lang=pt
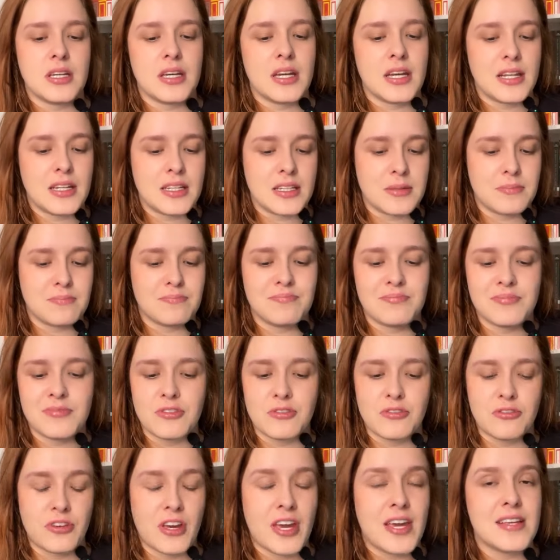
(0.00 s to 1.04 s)
ele
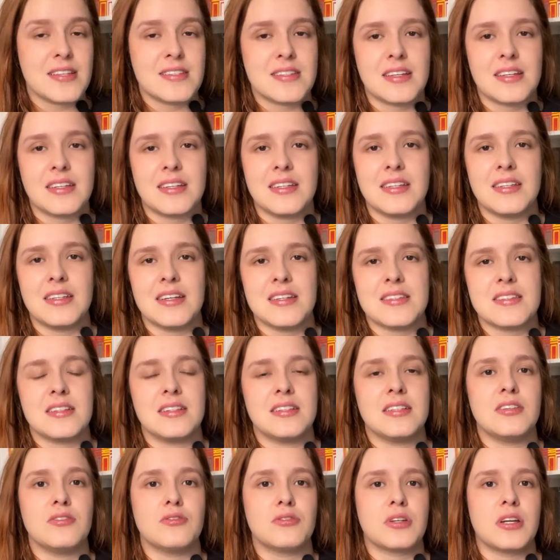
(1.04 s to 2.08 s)
fez aqui esse
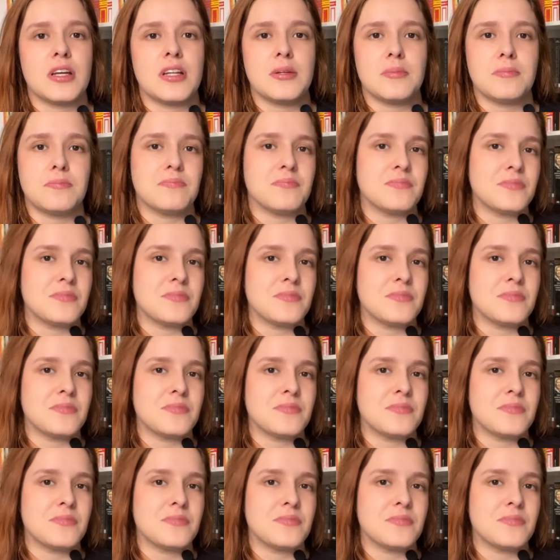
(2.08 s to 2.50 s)
livro, que ele